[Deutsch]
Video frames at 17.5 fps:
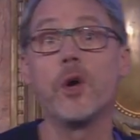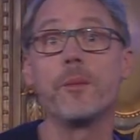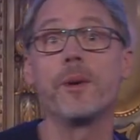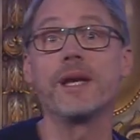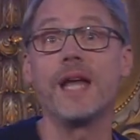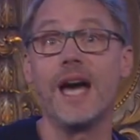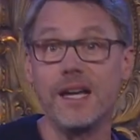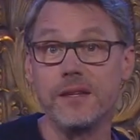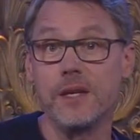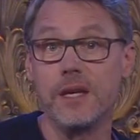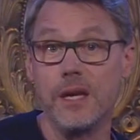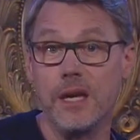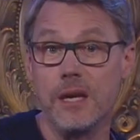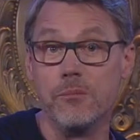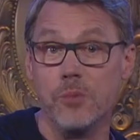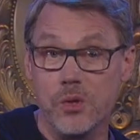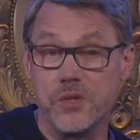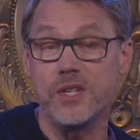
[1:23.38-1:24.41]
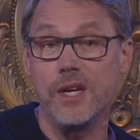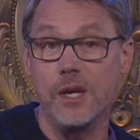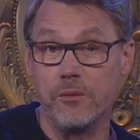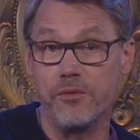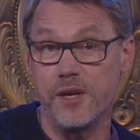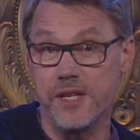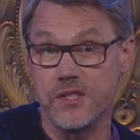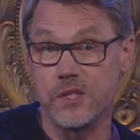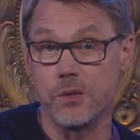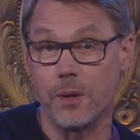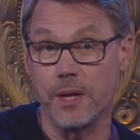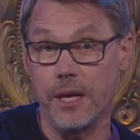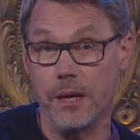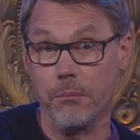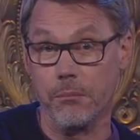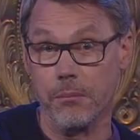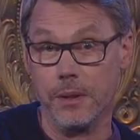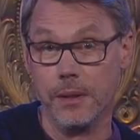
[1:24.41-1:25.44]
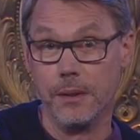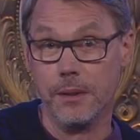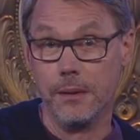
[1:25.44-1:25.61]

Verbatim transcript: über Nacht im Museum festzukleben.